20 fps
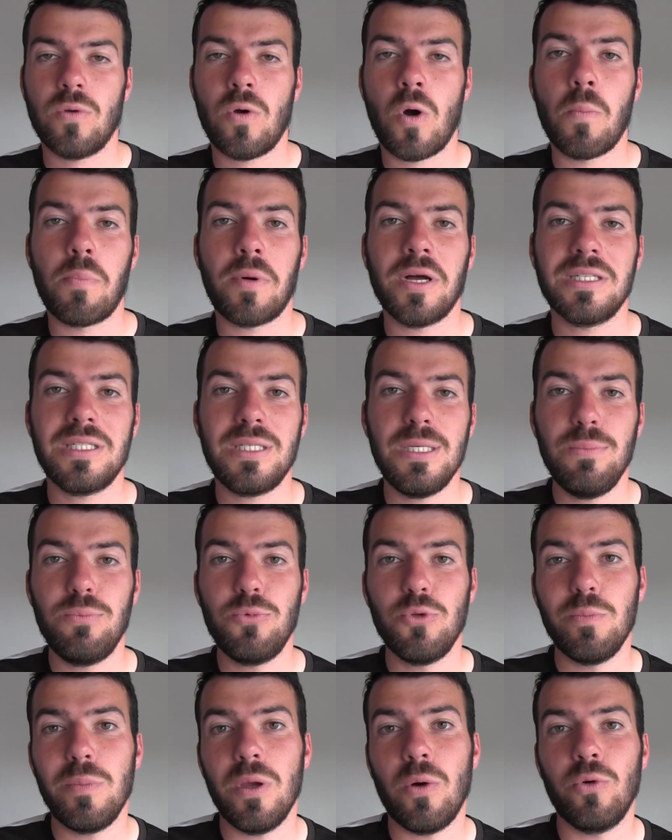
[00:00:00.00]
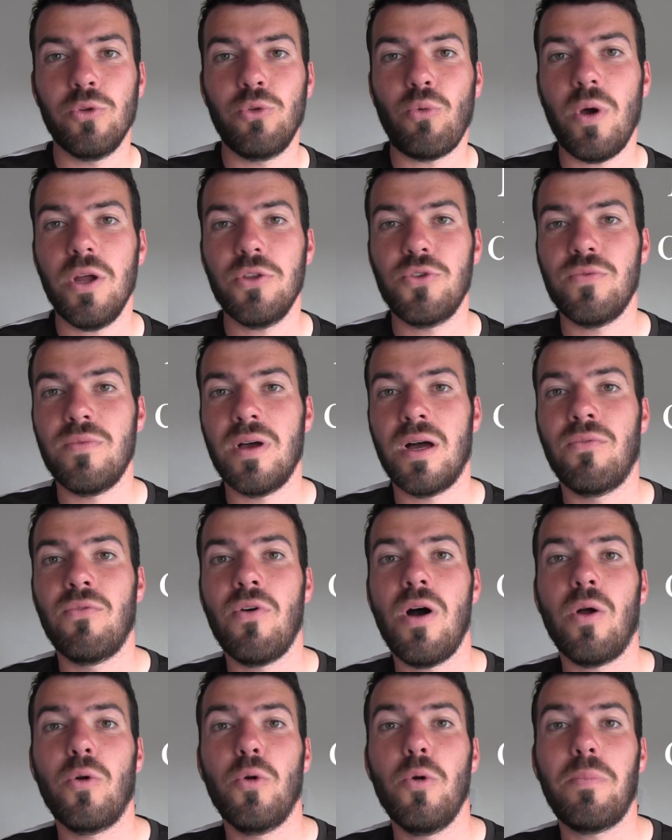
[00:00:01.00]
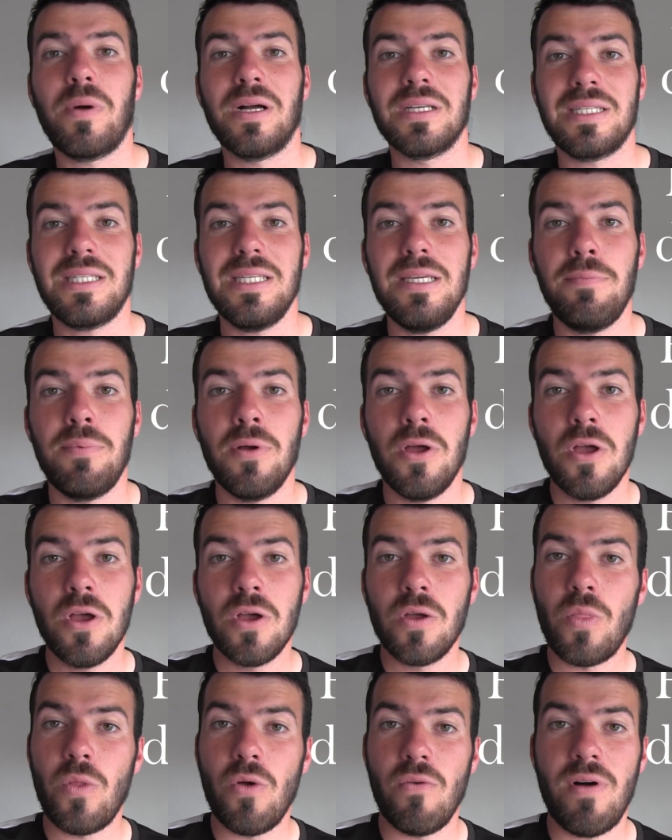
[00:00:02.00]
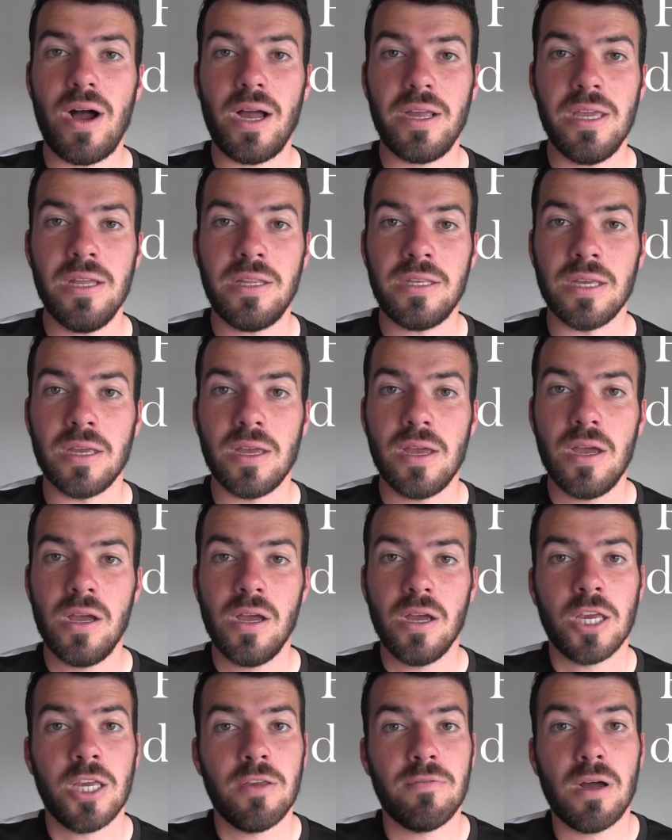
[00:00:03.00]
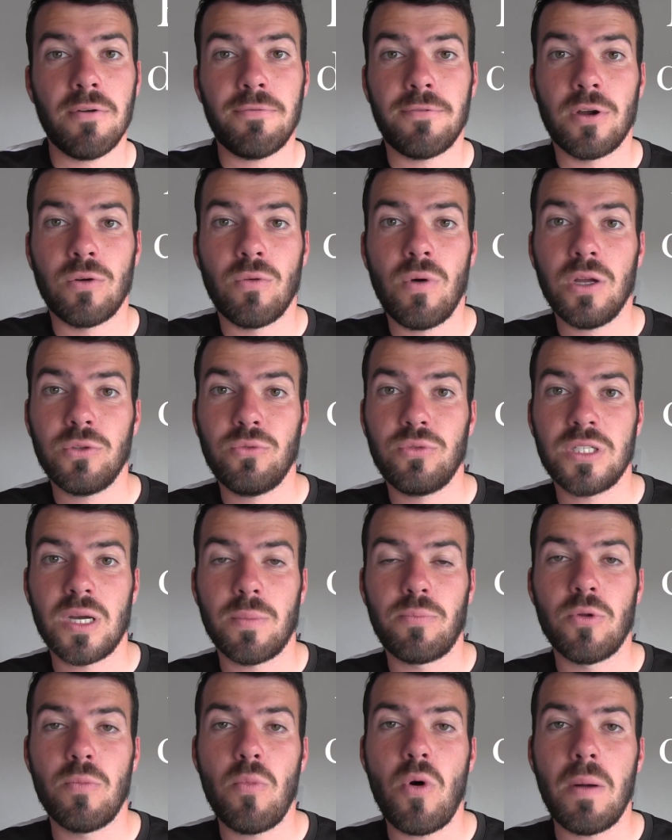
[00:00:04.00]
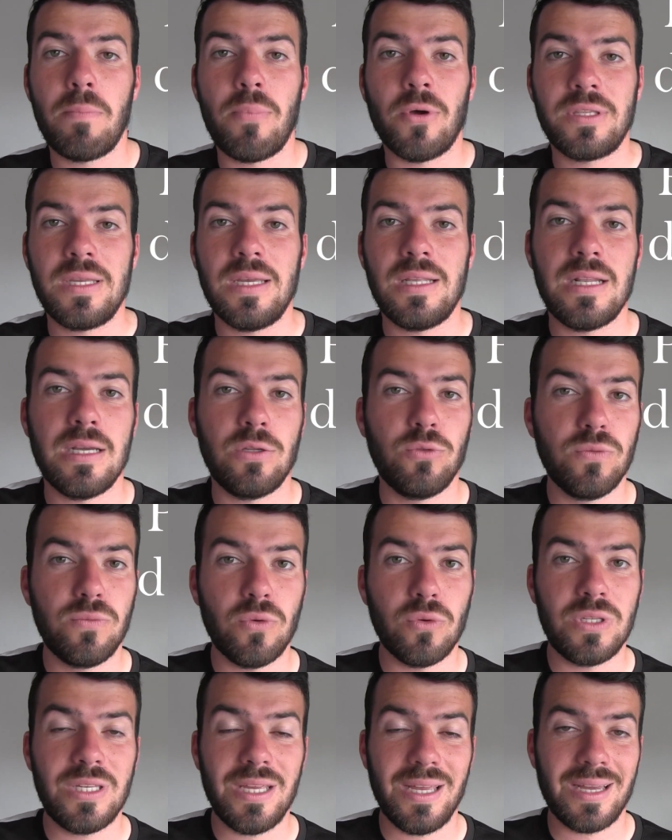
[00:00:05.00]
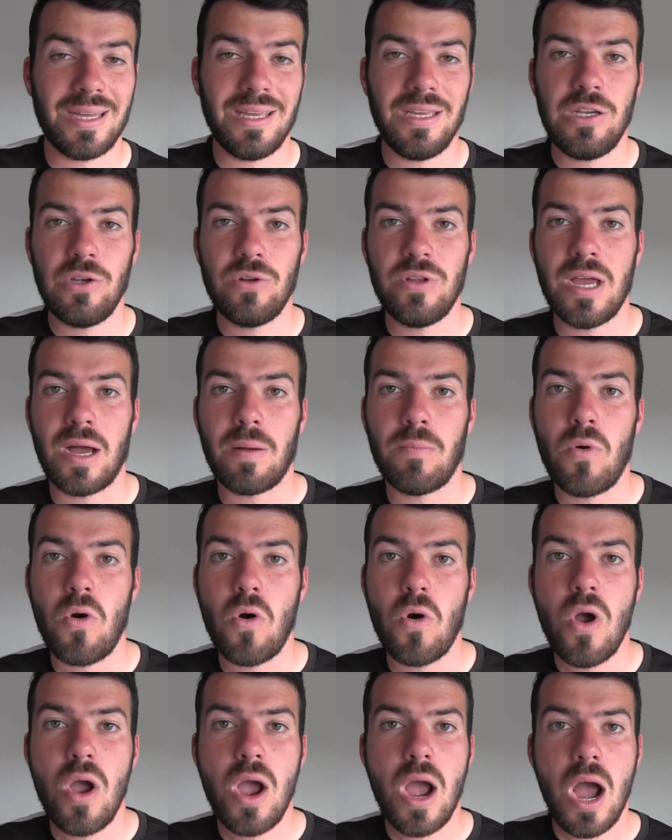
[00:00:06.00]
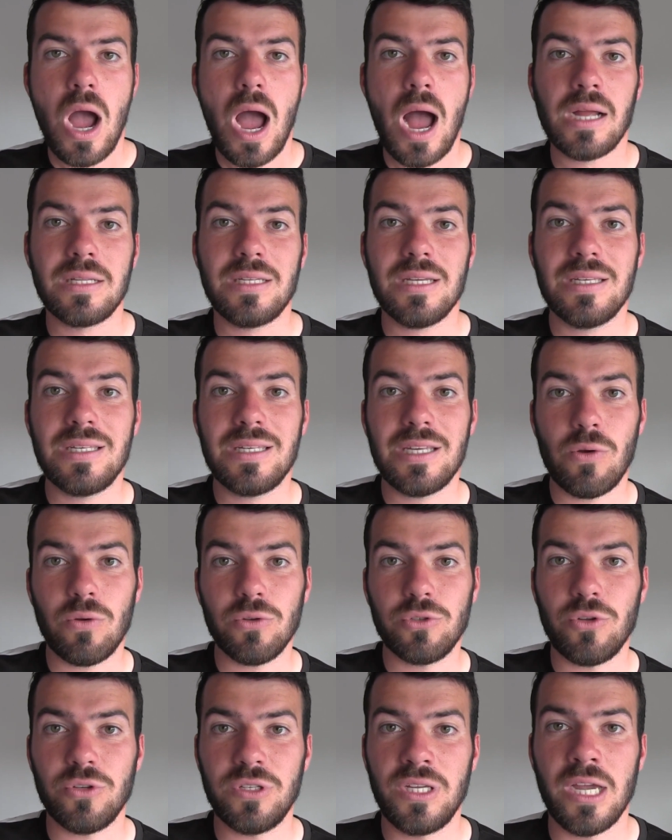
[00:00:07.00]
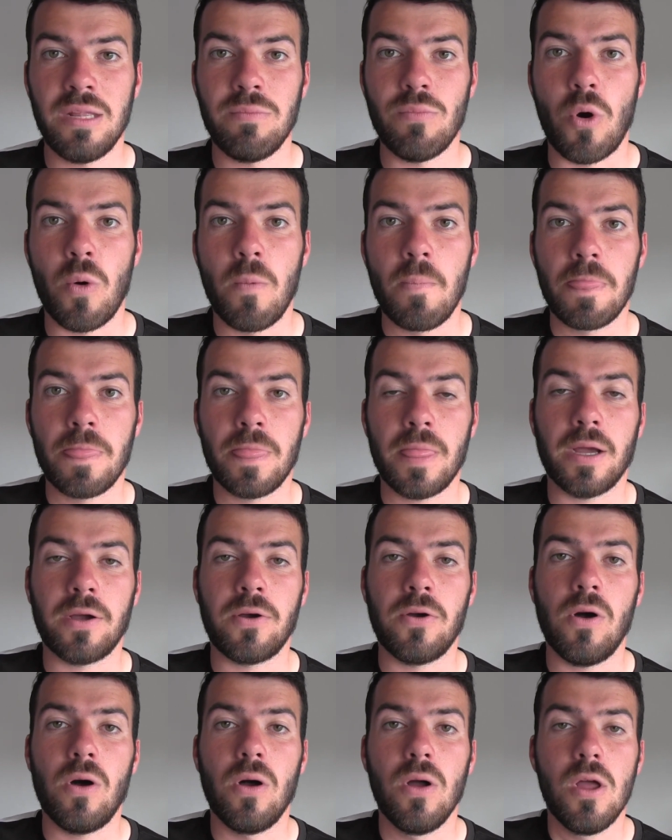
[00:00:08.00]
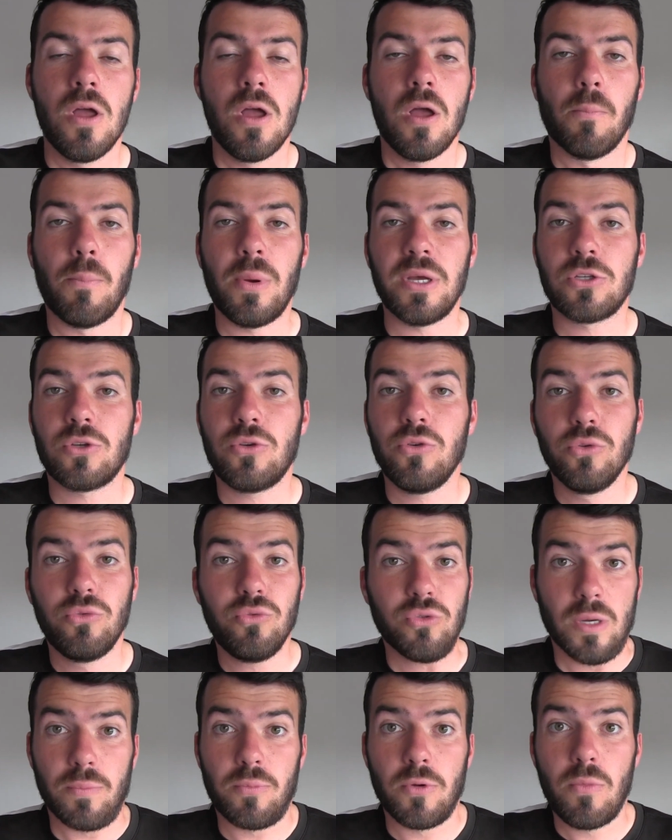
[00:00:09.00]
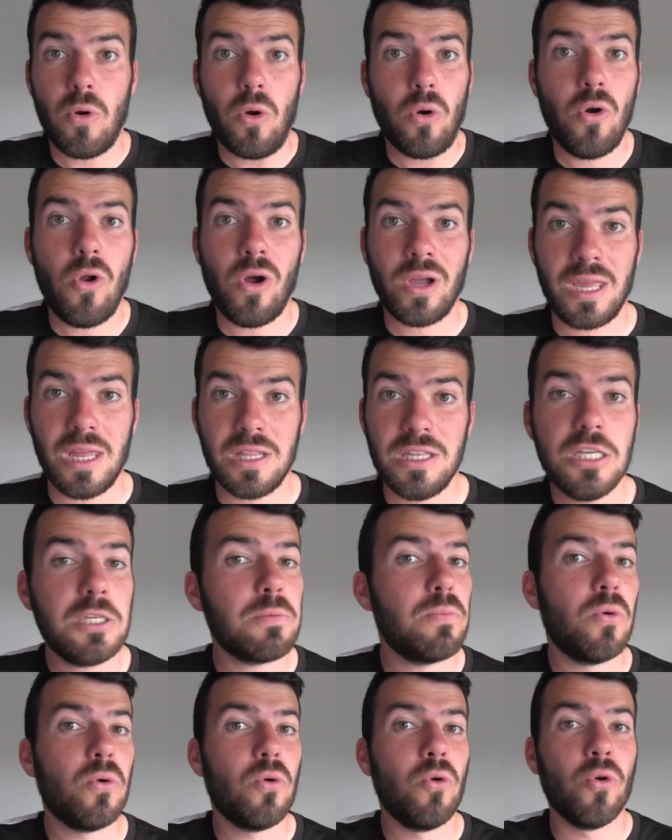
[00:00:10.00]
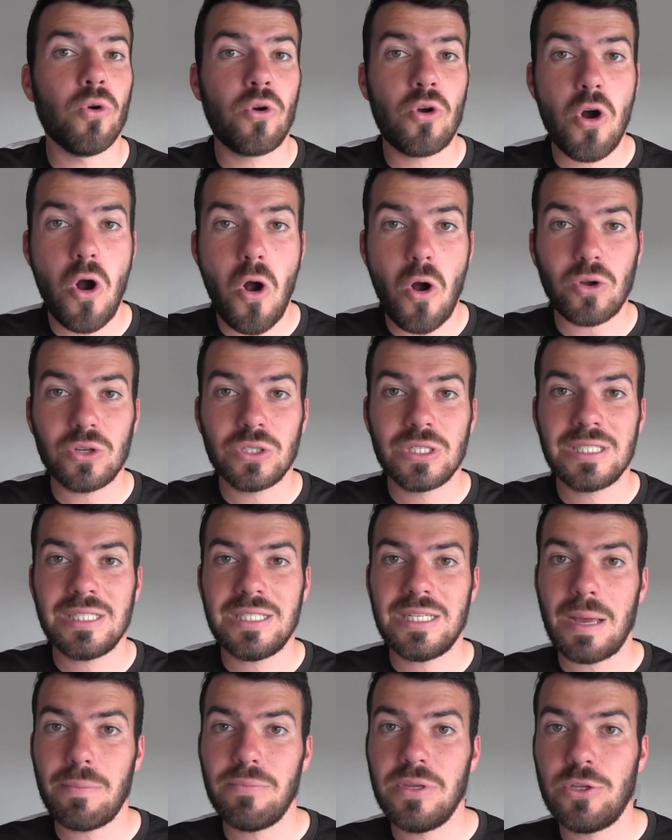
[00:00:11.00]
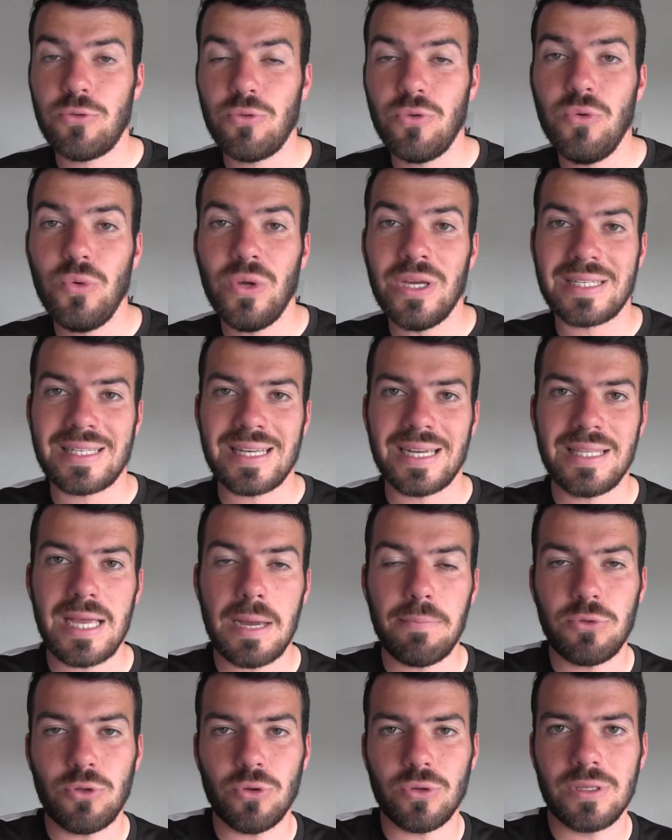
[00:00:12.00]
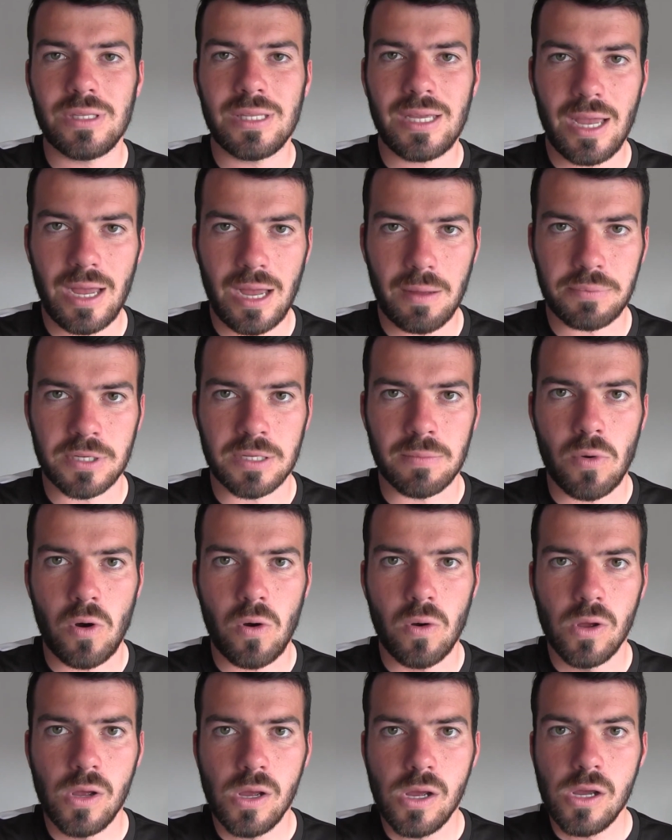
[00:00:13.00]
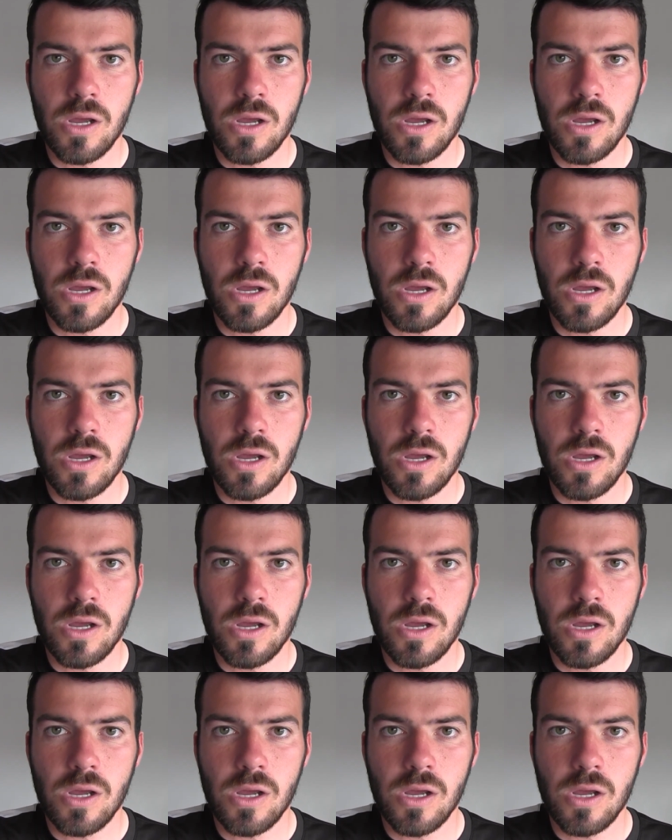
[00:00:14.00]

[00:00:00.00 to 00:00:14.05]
En principe numéro 3, tu vas avoir le principe de variété il va falloir tout simplement apporter de la nouveauté régulièrement à tes séances d'entraînement, d'accord Parce que tout simplement l'organisme, le corps s'habitue et s'adapte très rapidement.